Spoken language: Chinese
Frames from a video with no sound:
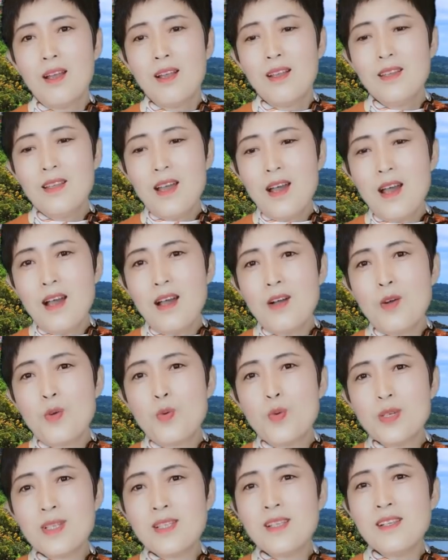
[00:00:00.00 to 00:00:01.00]
那
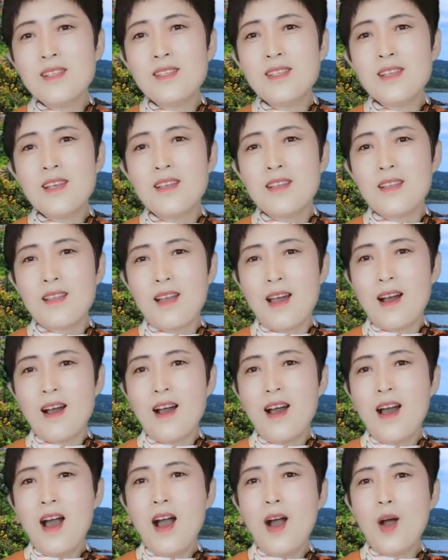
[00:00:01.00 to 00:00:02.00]
胡锡进呢，
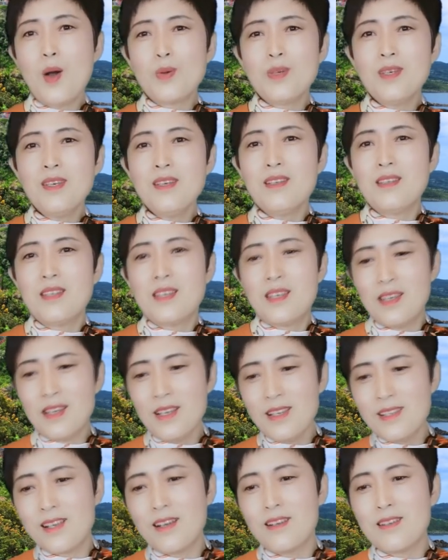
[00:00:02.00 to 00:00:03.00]
好意
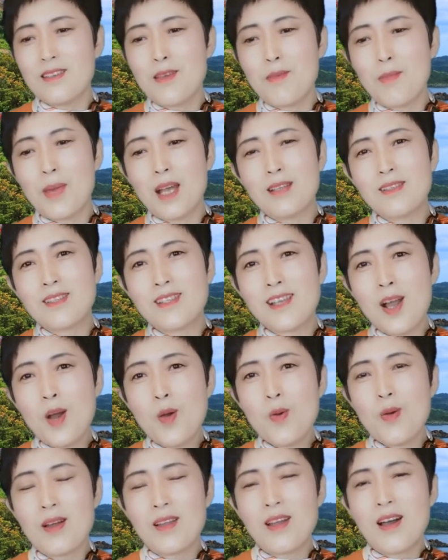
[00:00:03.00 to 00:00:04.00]
提醒你们，结
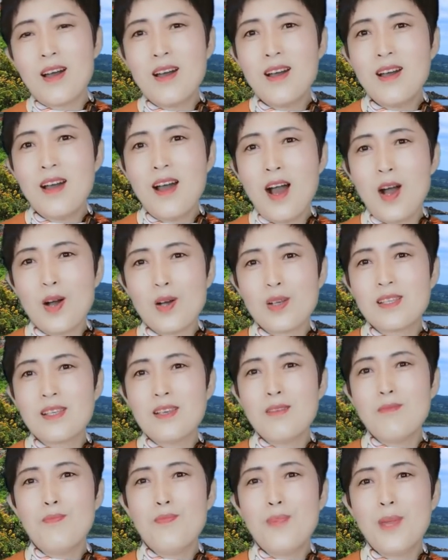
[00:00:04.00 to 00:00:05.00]
果呢，好
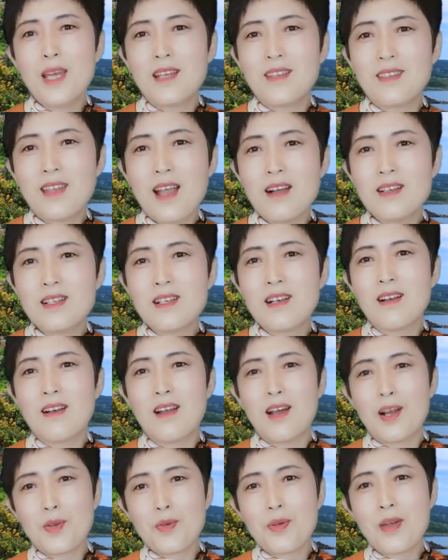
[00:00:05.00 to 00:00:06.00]
心被当成
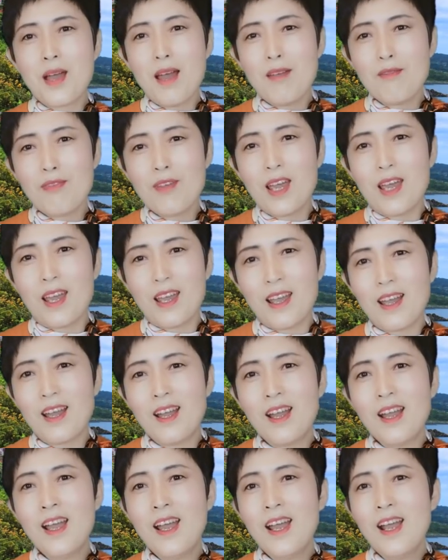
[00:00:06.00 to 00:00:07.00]
了驴肝肺，
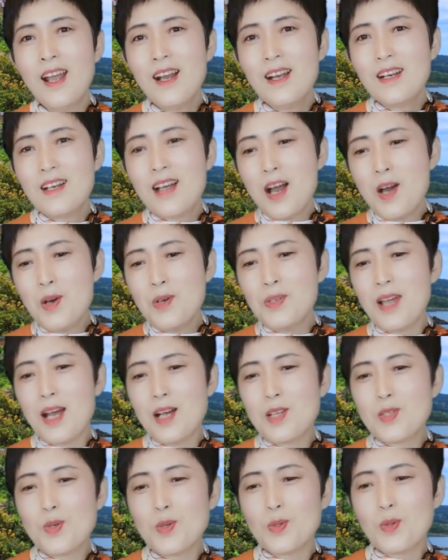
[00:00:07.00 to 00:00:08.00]
然后
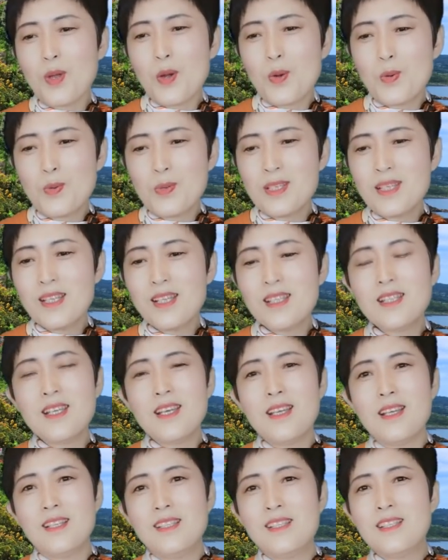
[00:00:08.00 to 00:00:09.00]
呢，就对胡锡
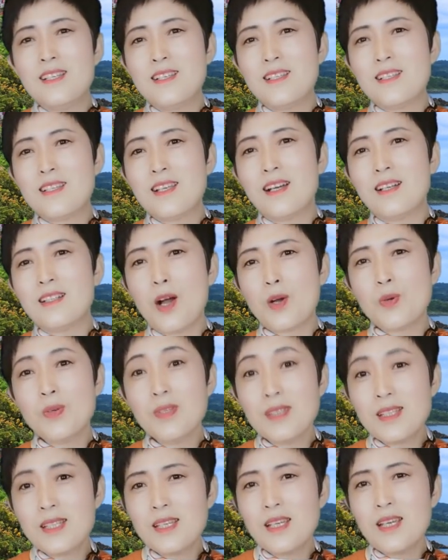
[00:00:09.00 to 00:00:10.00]
进进行
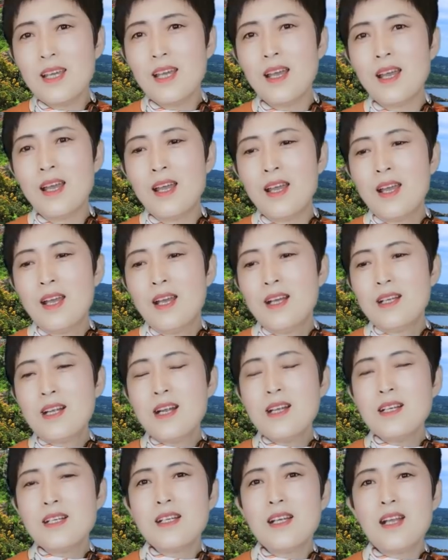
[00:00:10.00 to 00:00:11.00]
攻击，
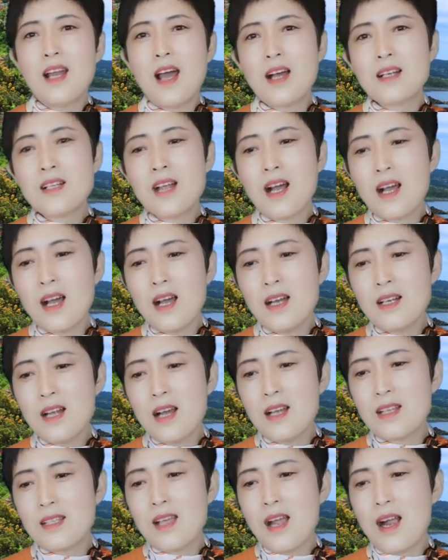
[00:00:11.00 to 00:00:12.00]
甚至呢，上纲
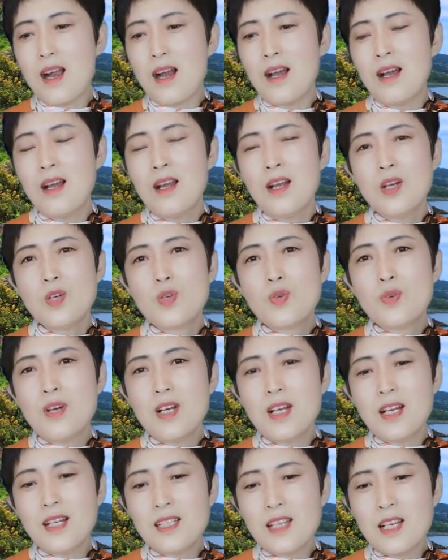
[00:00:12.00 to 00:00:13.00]
上线儿。
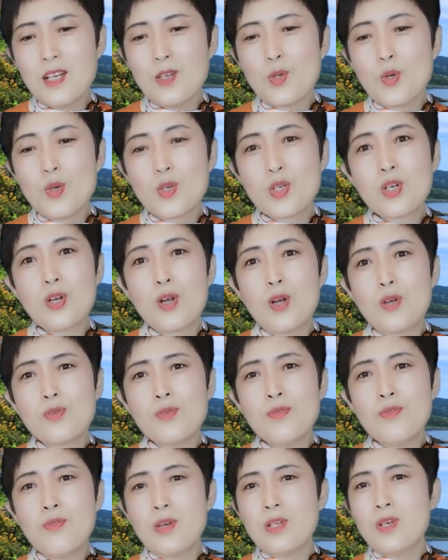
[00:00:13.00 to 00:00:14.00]
说这就是
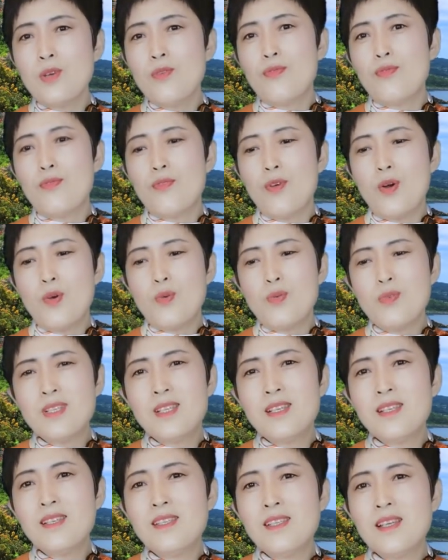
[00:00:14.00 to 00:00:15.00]
中国政府，胡锡
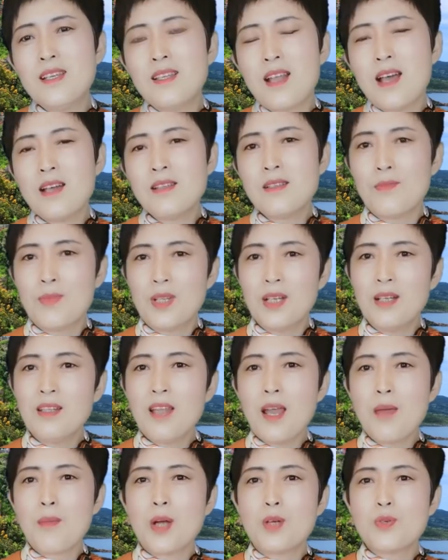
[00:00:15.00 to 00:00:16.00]
进他怎么能
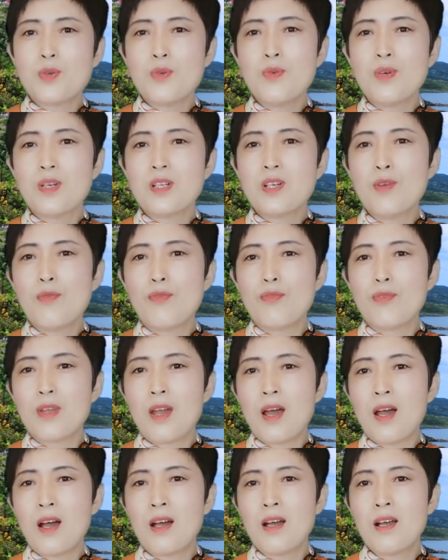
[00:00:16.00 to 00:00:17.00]
代表中国政府
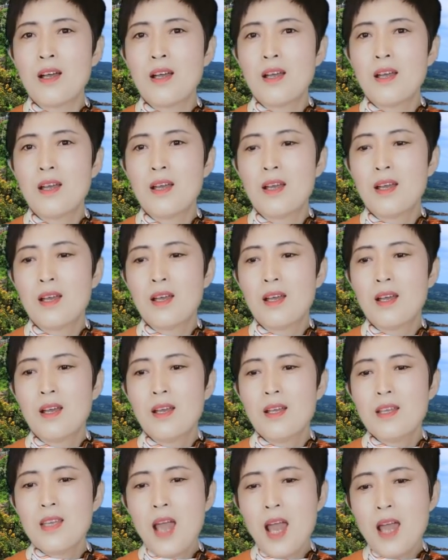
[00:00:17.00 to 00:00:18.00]
呢？
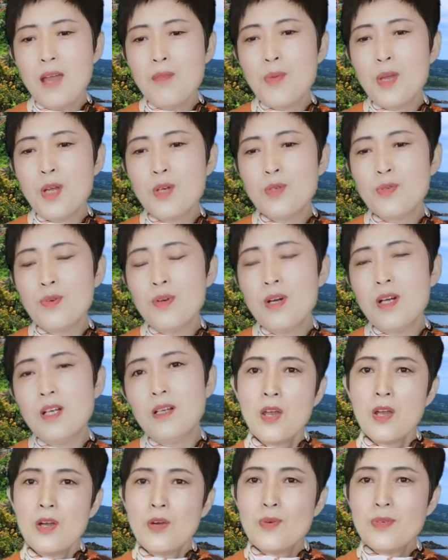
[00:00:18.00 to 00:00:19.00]
你还别说，
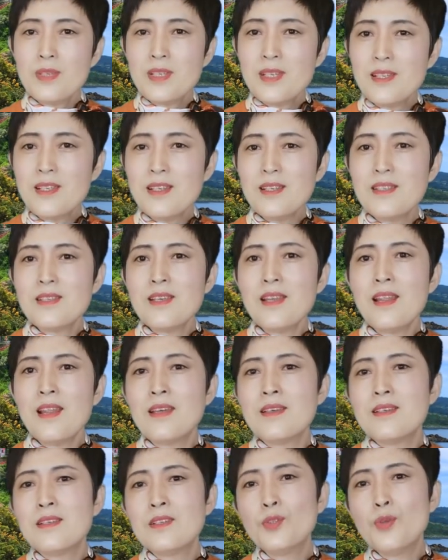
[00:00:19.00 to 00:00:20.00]
胡锡进现在
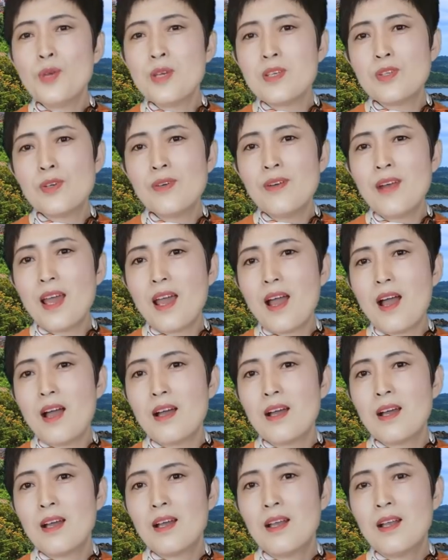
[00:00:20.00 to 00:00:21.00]
已经退休了呀。
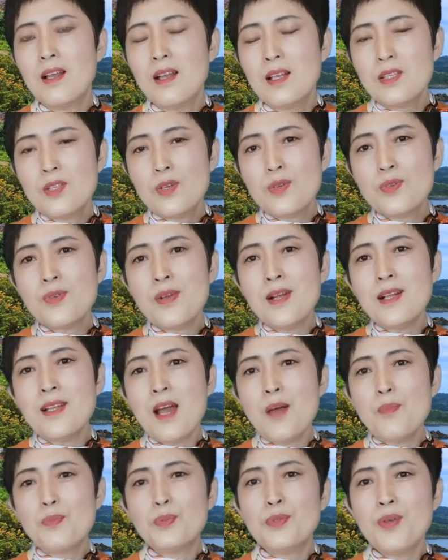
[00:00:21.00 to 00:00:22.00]
就算
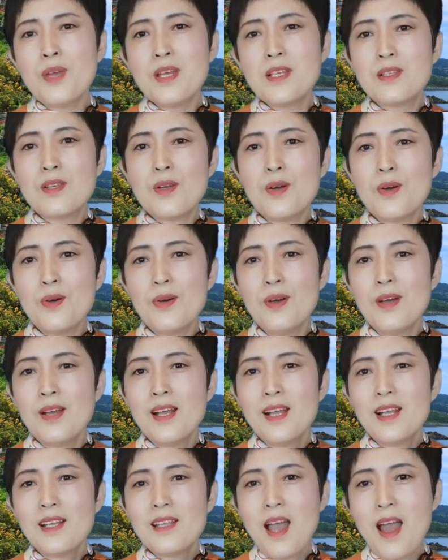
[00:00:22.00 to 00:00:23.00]
他不退休，
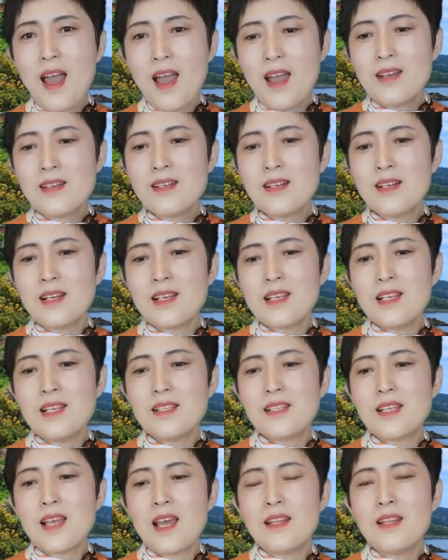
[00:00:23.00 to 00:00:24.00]
他还是
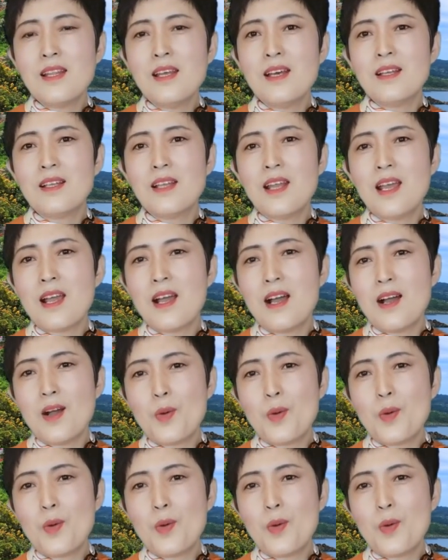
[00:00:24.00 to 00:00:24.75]
以前的那个《